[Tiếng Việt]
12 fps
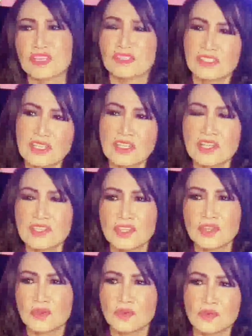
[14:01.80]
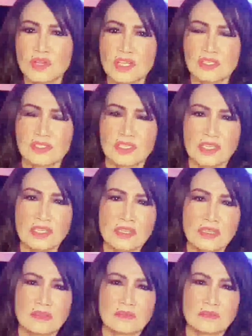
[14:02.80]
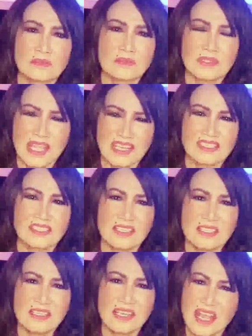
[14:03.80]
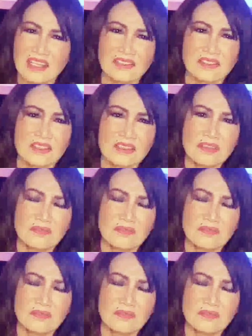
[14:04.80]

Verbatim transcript: rất là nhiều nghệ sĩ nhạc sĩ ca sĩ